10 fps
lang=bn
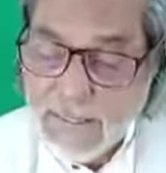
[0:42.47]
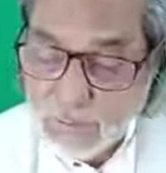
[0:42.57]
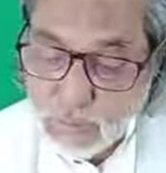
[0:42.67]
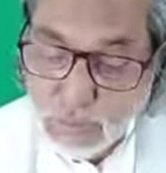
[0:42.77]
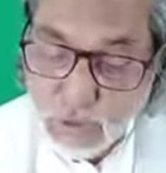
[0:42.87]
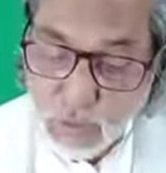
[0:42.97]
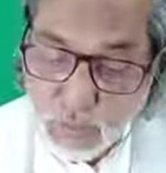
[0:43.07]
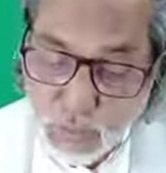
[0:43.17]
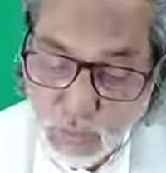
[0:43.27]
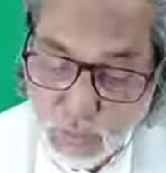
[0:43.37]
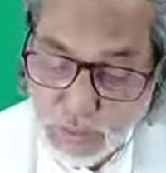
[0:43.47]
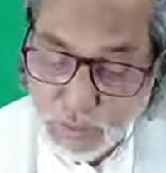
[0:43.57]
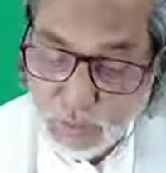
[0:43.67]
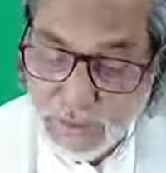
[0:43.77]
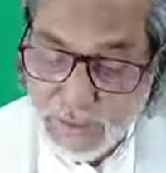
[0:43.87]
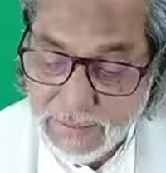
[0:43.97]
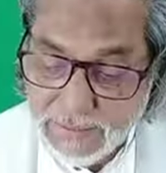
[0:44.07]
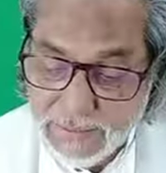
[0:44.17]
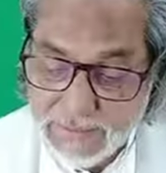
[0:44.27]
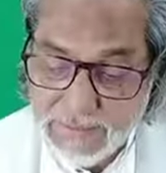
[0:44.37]
একটু যদি লক্ষ্য করি সুরা
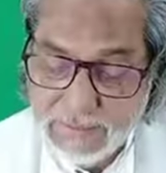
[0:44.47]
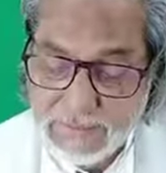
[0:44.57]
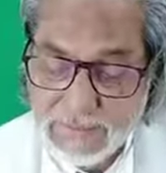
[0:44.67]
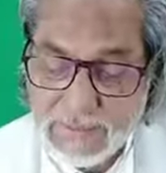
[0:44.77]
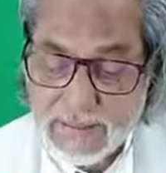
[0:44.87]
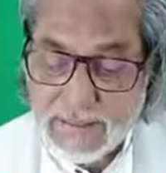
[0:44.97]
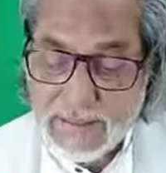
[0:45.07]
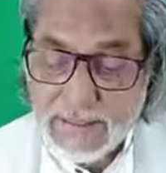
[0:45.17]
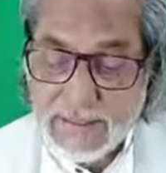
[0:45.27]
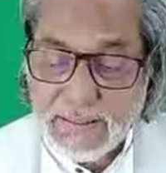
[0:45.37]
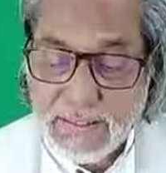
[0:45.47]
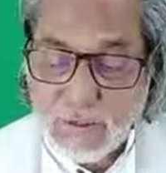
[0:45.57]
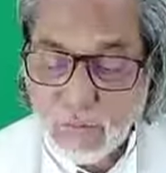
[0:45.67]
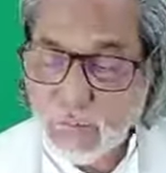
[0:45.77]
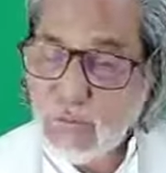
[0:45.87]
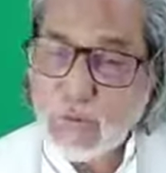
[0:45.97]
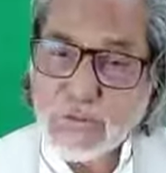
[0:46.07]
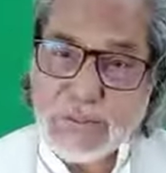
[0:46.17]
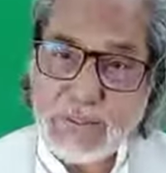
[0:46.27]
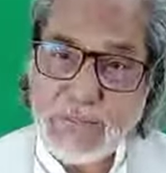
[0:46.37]
হাদিদ উম্মুল
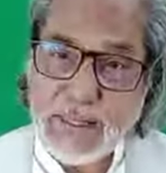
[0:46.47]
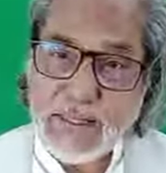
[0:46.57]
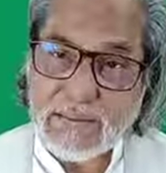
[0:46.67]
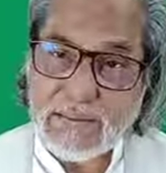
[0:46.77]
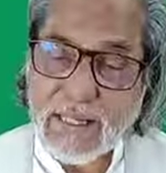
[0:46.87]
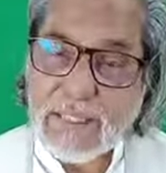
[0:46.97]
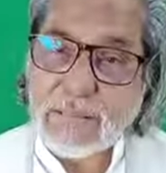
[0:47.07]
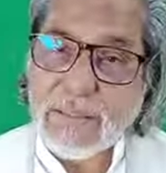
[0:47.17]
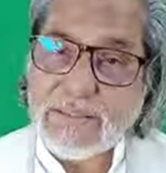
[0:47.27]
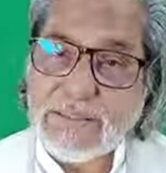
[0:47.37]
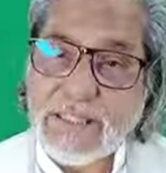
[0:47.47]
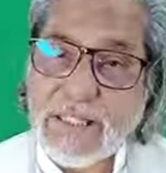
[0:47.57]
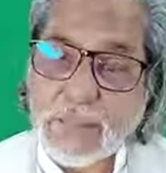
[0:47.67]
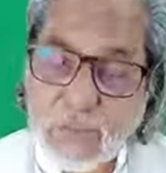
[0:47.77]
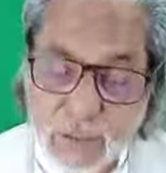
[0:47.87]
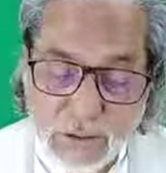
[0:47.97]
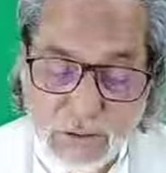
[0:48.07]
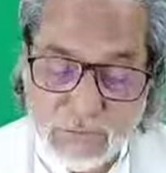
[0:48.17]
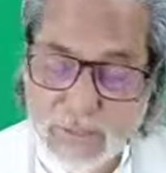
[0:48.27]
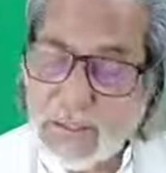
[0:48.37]
মুসাব্বিহা একেবারে সেন্টার পয়েন্ট
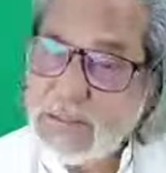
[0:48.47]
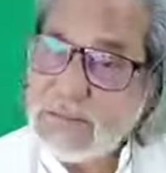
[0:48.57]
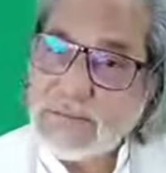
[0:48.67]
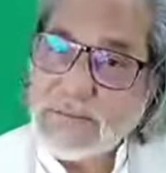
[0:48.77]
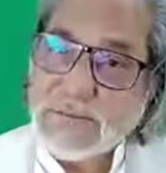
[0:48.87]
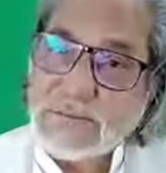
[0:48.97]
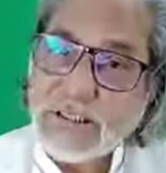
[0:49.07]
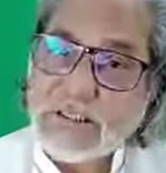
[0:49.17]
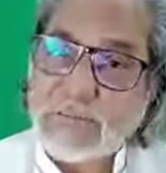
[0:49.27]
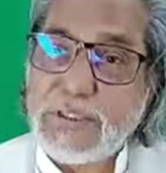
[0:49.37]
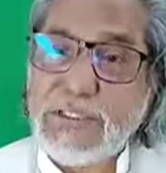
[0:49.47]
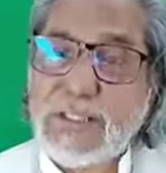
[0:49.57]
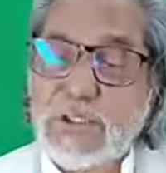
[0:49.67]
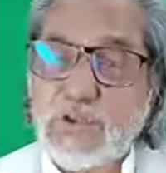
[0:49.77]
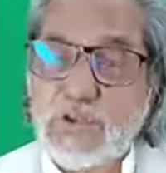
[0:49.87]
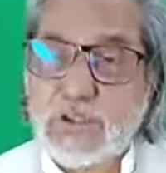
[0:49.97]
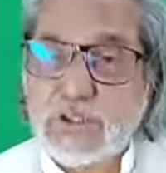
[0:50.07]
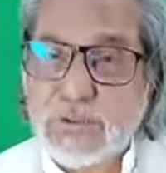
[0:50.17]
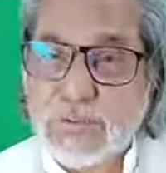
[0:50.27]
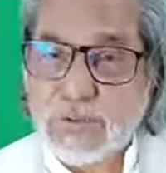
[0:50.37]
অফ দ্য তসবি দিয়ে শুরু যে
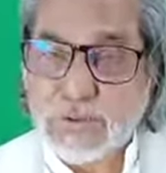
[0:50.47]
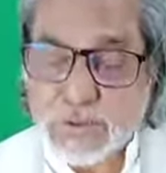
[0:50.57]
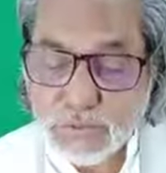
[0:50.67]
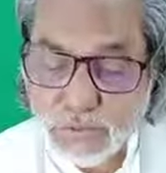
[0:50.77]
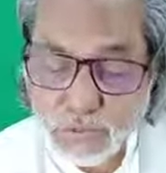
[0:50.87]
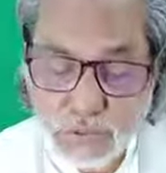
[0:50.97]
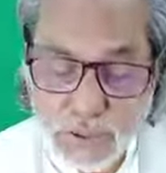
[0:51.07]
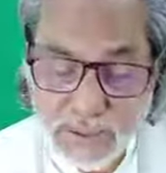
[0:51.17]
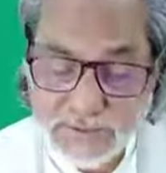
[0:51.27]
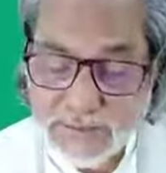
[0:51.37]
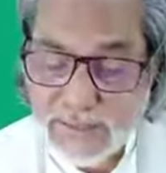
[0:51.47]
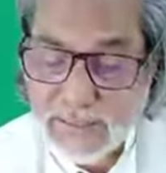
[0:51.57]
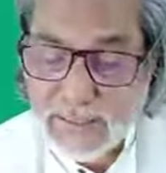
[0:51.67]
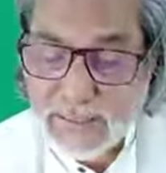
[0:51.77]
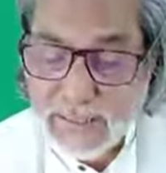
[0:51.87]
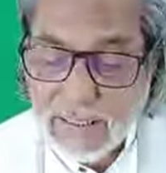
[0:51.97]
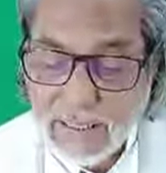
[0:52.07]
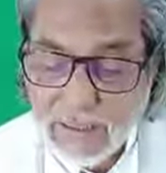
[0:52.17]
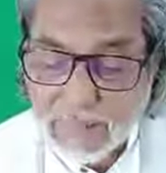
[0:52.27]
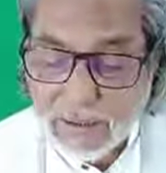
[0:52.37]
সমস্ত সুরার আছে
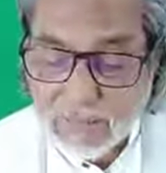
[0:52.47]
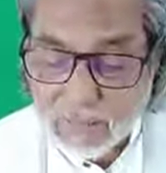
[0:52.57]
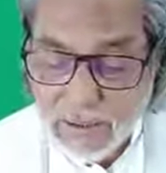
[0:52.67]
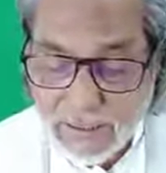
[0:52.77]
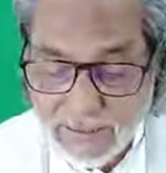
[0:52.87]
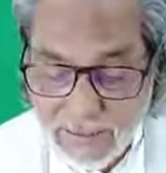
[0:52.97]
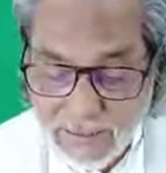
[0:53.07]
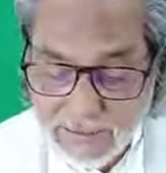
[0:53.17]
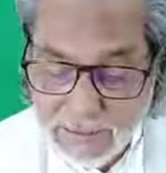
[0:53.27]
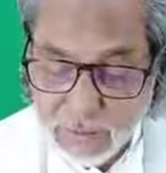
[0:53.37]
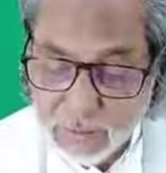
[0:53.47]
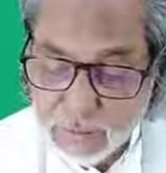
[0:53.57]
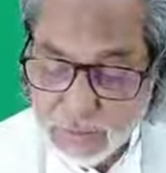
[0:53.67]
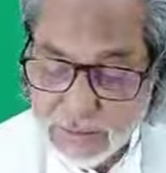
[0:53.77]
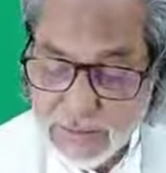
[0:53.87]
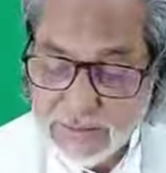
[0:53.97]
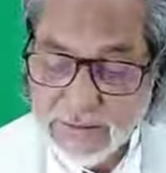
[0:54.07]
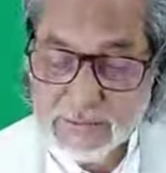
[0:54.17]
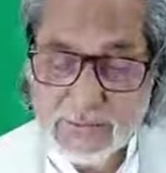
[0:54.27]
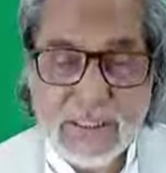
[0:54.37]
এরপরে মুজাদেলায় কিন্তু সেই
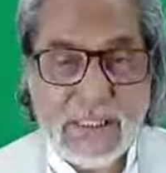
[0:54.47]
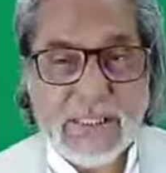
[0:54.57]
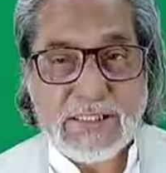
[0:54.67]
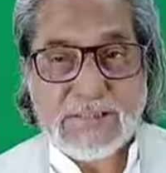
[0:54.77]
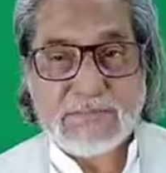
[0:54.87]
তসবি নেই